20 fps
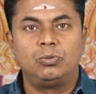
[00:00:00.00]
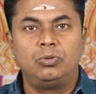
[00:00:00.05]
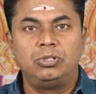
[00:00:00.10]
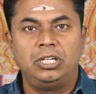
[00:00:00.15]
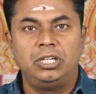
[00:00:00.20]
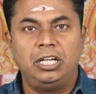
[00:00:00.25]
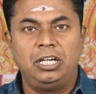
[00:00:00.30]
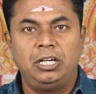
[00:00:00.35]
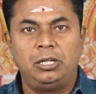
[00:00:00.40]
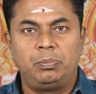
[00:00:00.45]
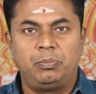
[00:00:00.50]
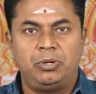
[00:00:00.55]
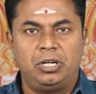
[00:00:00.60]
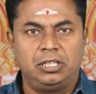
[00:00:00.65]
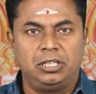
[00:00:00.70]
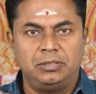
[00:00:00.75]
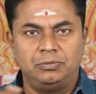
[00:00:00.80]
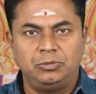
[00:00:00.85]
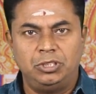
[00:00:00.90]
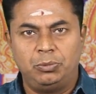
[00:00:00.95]
சூழ்நிலையில்
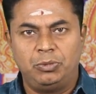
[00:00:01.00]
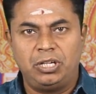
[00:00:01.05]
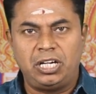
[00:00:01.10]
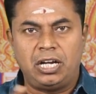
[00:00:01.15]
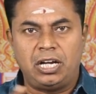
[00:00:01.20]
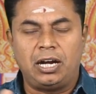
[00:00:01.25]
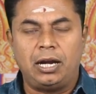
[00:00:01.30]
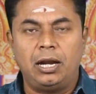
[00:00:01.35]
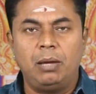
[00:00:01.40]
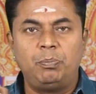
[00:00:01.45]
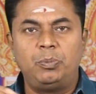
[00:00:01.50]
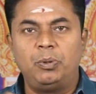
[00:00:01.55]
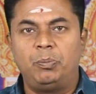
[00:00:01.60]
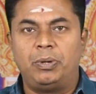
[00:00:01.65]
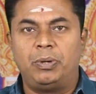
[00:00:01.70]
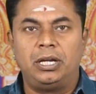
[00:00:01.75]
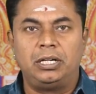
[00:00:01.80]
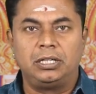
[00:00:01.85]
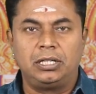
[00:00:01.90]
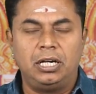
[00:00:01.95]
இருப்பாங்க இந்த மாதிரி கலப்பு
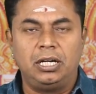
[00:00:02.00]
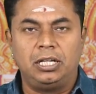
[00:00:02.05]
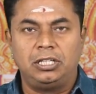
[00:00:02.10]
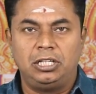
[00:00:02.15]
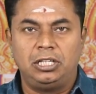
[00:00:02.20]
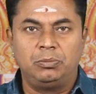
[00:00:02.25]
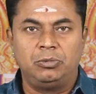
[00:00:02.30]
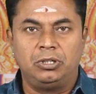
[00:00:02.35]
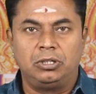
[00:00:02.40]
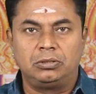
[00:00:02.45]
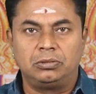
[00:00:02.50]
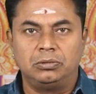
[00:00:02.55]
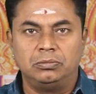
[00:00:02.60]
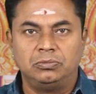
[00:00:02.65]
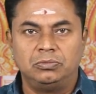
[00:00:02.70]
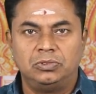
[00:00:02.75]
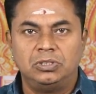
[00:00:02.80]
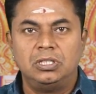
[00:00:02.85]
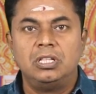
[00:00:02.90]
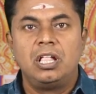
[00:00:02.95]
பலன்கள் அதிகமாக
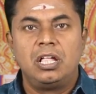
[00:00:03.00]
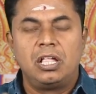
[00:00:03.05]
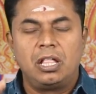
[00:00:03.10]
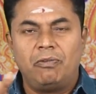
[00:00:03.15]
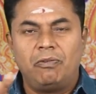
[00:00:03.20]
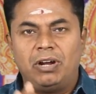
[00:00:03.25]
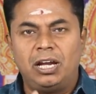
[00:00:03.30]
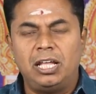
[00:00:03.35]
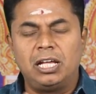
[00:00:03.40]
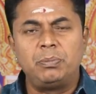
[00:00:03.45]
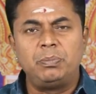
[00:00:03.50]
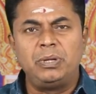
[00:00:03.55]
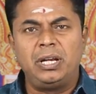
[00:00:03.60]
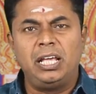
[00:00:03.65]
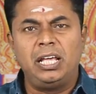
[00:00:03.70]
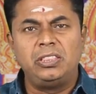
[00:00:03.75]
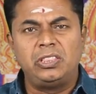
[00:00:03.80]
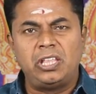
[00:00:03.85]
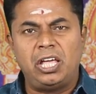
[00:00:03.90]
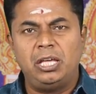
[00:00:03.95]
இருக்கும்
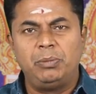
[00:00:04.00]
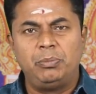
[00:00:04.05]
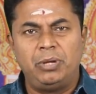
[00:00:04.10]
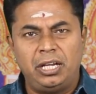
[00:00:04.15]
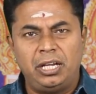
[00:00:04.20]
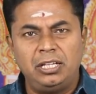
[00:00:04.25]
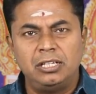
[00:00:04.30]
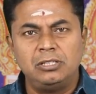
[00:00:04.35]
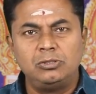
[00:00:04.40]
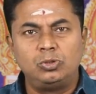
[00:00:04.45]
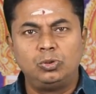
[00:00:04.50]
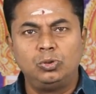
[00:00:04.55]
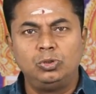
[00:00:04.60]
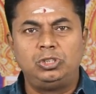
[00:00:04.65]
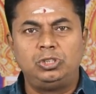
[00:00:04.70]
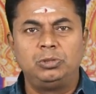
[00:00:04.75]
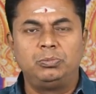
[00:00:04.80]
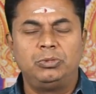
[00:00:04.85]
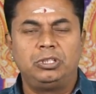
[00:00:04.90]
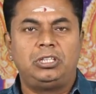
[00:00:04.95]
வளர்பிறை தேய்பிறையின்
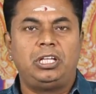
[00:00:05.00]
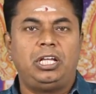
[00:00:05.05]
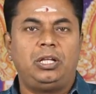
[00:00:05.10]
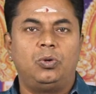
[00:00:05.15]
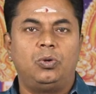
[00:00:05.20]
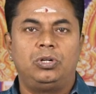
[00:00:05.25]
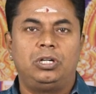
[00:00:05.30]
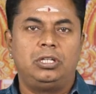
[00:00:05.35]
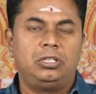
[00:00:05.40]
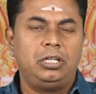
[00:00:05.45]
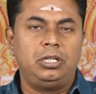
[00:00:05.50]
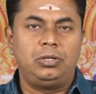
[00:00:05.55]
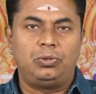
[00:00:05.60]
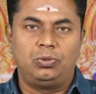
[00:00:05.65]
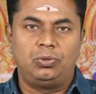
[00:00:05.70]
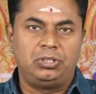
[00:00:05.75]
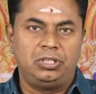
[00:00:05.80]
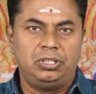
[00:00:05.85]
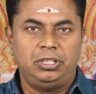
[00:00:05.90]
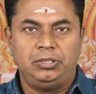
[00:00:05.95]
சூட்சுமத்தை கொண்டதே
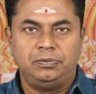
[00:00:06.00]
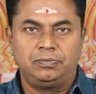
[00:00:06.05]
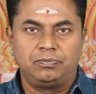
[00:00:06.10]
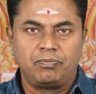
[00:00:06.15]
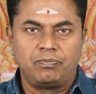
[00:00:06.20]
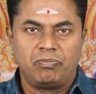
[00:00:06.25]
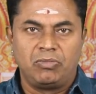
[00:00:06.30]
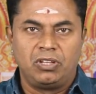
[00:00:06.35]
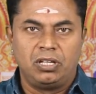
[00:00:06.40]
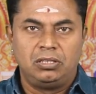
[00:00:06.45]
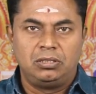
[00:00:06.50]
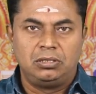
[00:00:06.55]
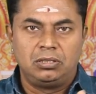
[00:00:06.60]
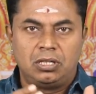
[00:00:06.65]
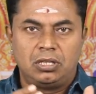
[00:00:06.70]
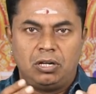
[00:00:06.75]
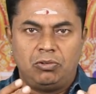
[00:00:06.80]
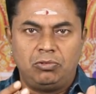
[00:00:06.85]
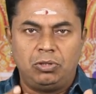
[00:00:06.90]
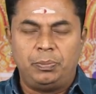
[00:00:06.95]
ரோகிணி
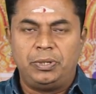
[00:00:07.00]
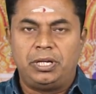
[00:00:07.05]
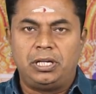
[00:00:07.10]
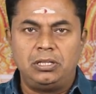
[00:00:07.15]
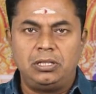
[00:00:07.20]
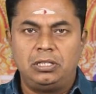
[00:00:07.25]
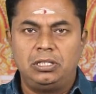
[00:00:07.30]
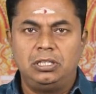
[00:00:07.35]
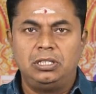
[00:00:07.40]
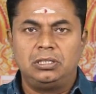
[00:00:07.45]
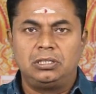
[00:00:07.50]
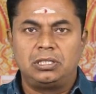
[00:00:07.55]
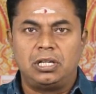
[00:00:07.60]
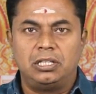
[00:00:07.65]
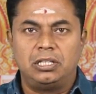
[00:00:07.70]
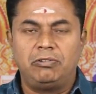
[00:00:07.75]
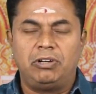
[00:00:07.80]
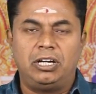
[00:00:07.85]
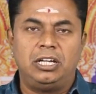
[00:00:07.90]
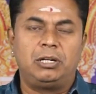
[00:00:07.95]
அவங்க பிறந்து
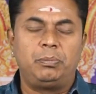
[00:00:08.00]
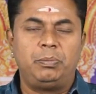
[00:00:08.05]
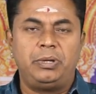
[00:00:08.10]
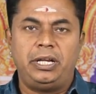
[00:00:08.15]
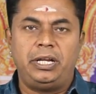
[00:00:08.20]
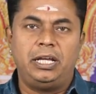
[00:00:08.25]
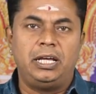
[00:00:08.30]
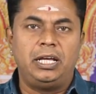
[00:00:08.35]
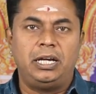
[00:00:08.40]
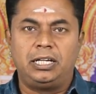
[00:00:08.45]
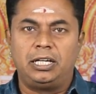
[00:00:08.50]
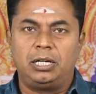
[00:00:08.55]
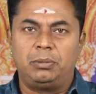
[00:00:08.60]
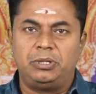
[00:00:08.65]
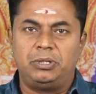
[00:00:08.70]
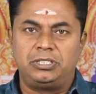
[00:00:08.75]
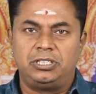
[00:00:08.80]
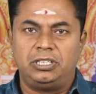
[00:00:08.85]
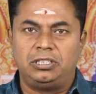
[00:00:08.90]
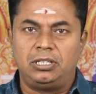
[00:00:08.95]
அது வளர்பிறையாக இருக்கிற
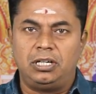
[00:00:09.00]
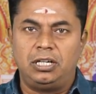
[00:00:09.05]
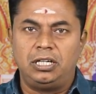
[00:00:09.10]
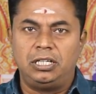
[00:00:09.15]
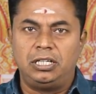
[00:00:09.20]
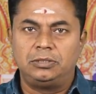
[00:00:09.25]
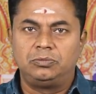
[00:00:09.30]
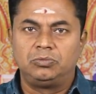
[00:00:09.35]
பட்சத்தில்